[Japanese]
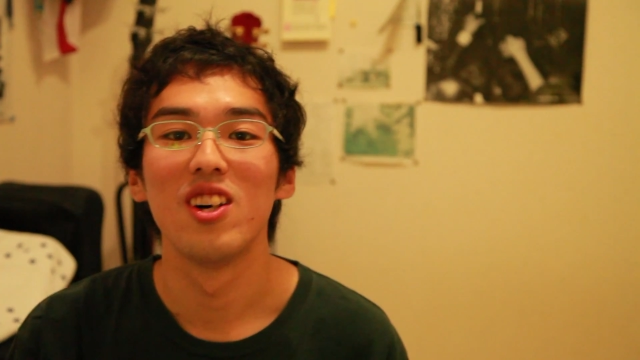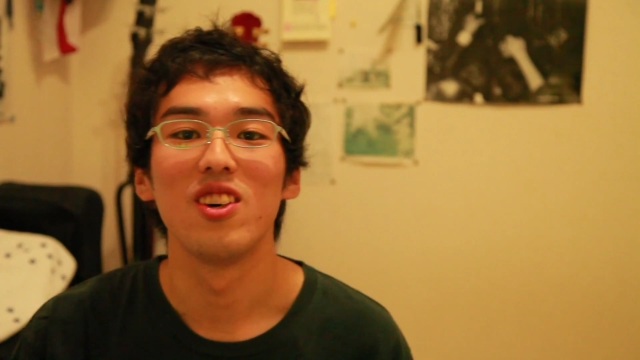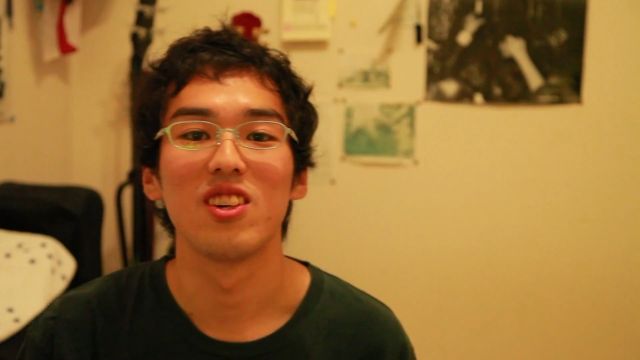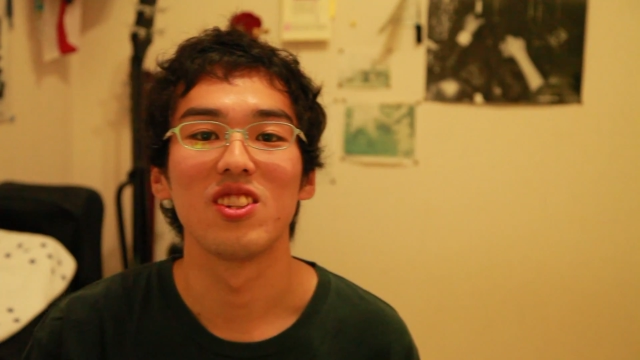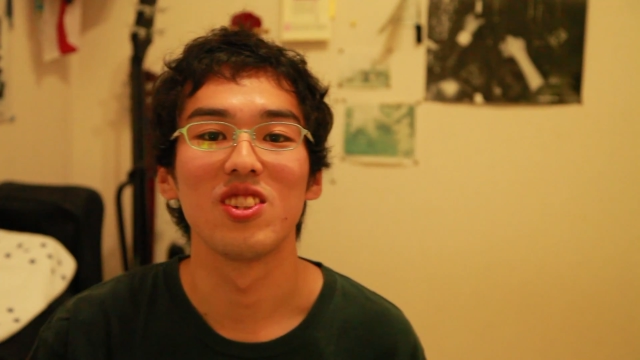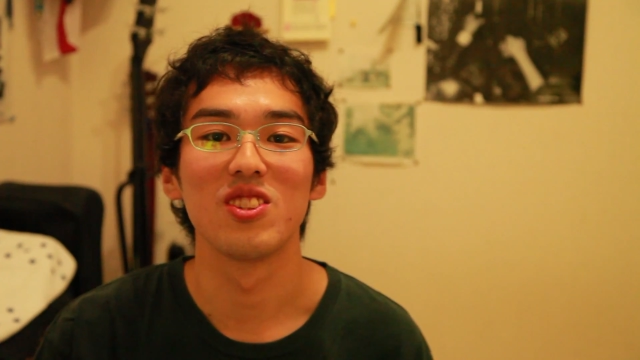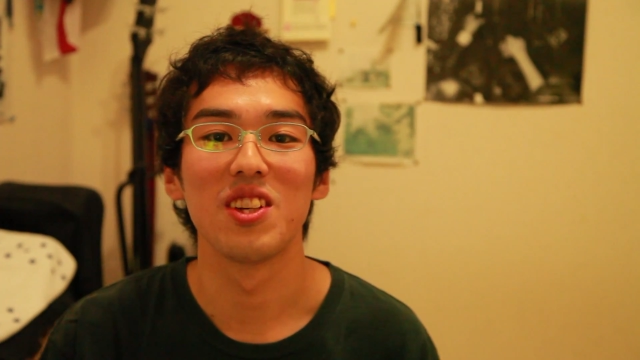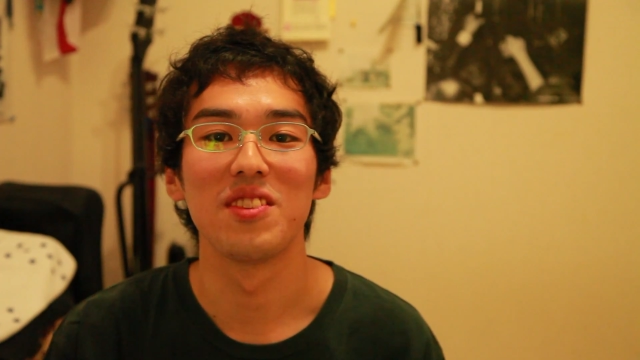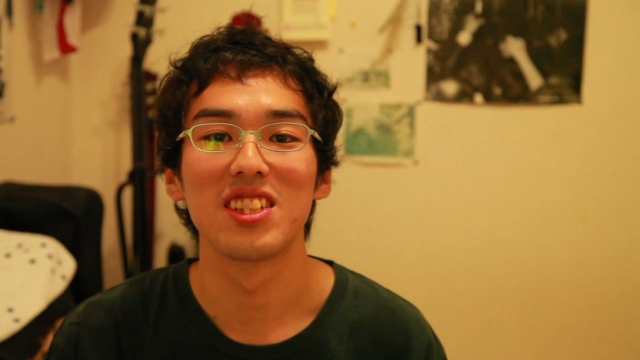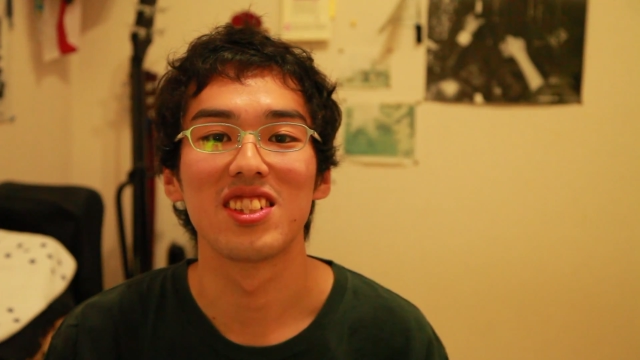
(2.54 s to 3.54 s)
岡田でご
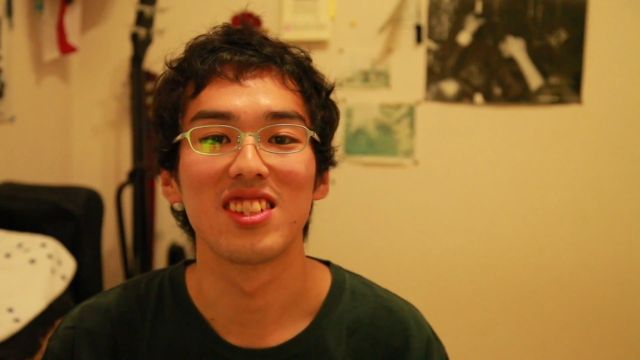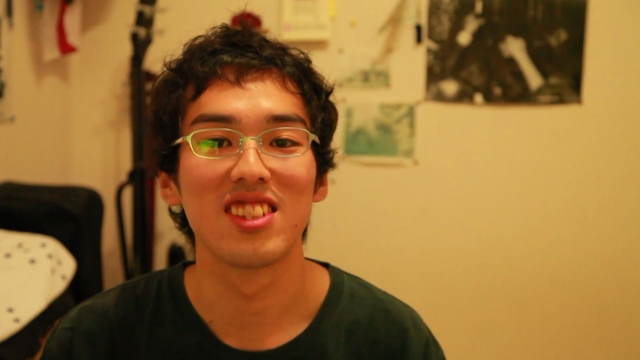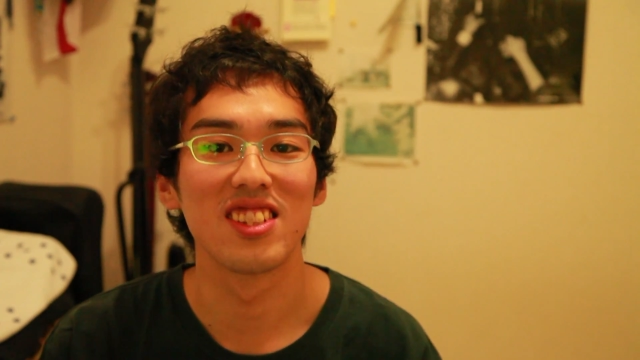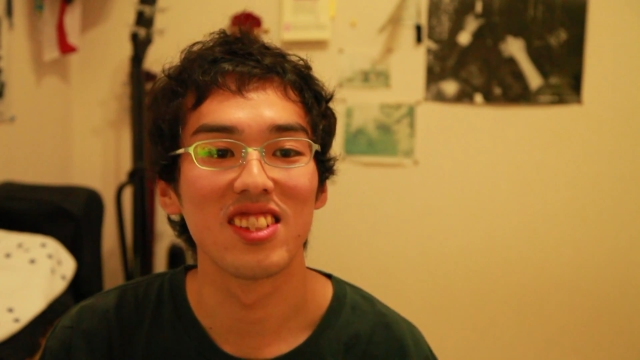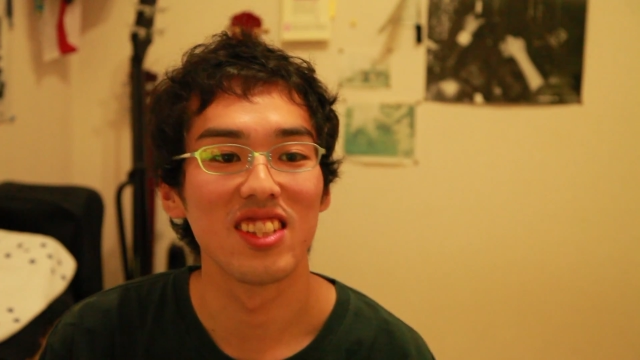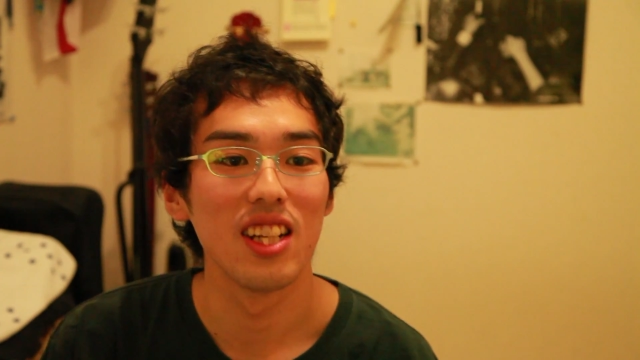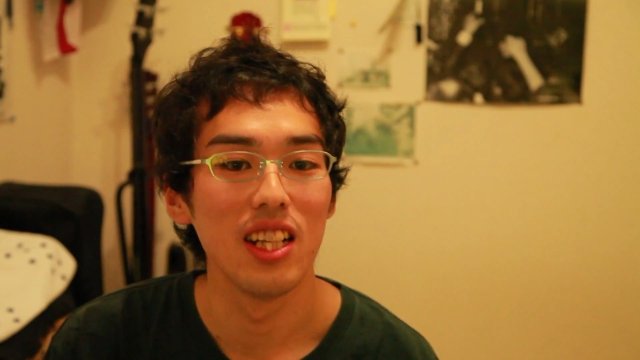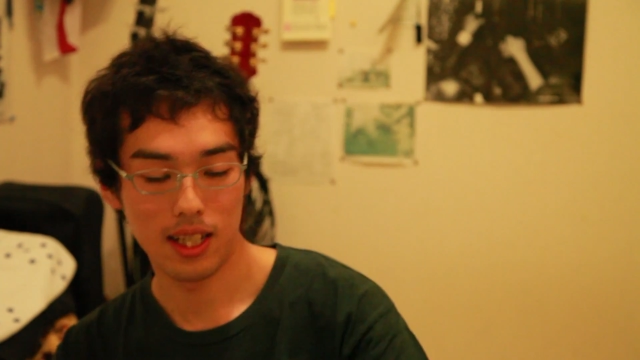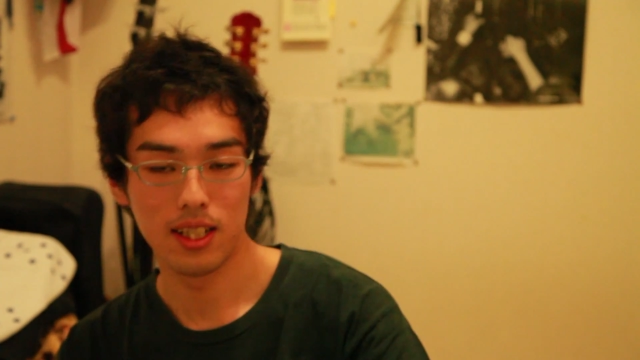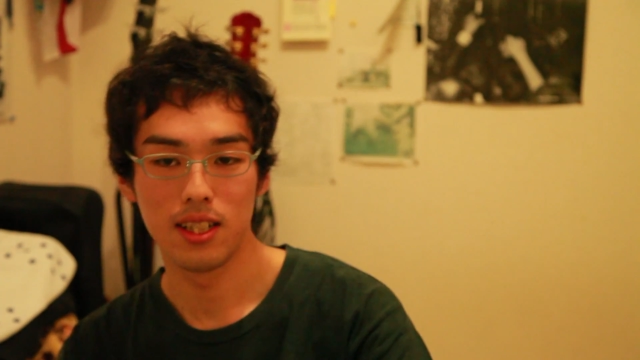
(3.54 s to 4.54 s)
ざいます。
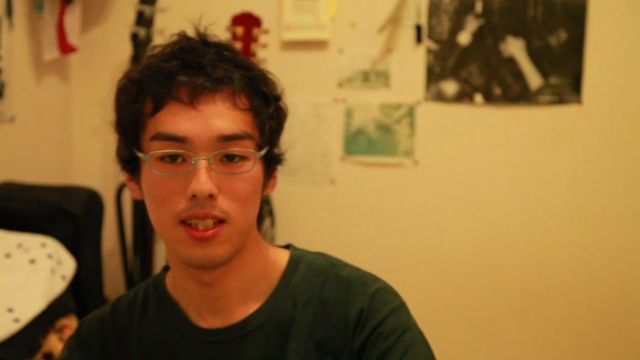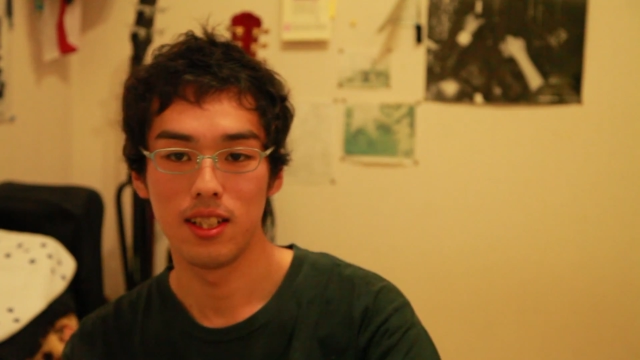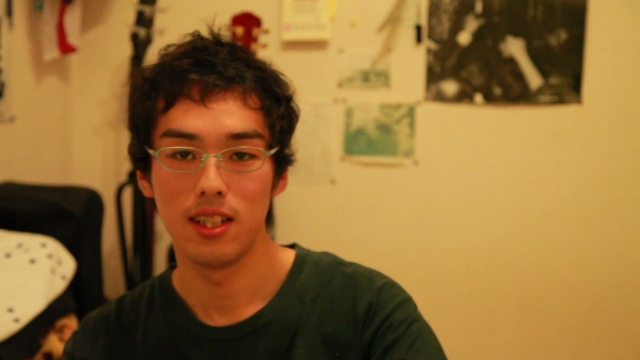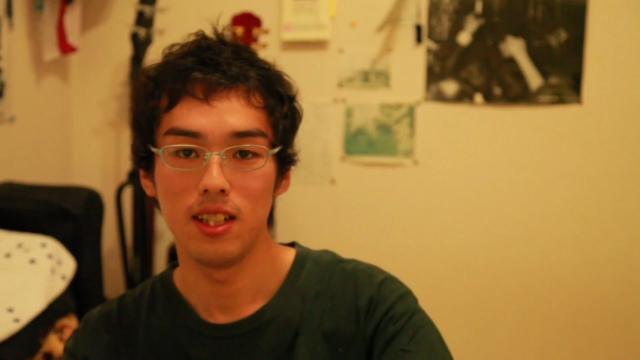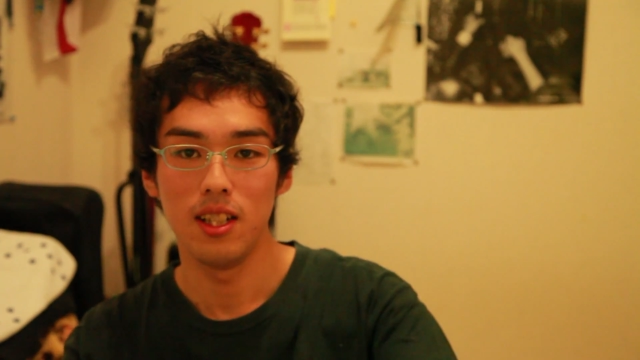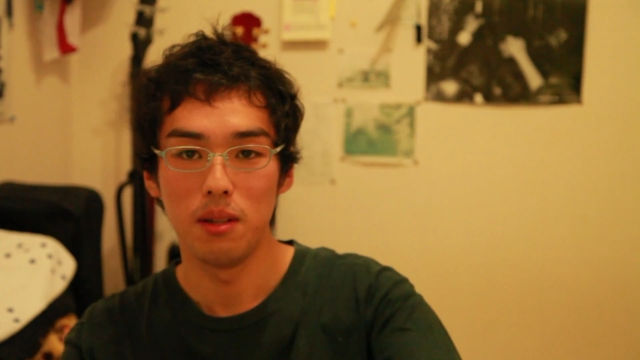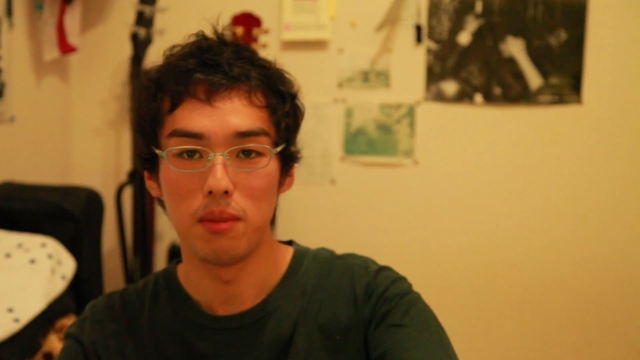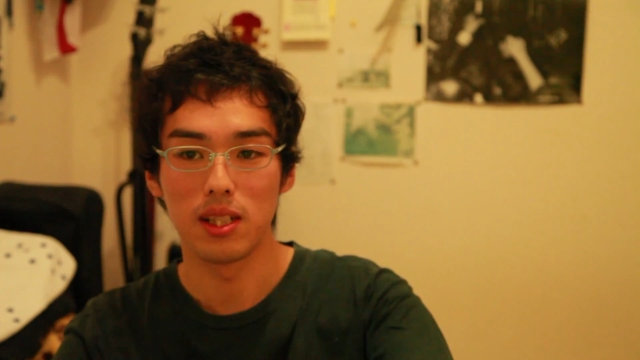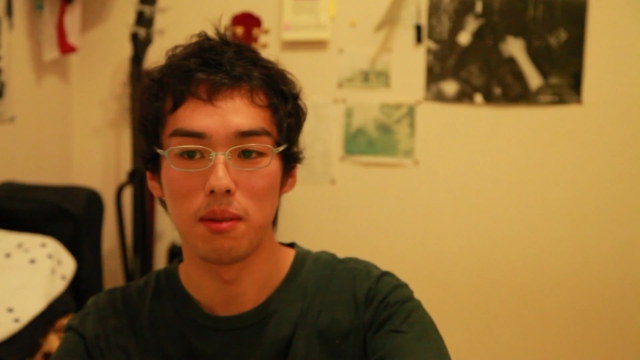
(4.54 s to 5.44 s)
ま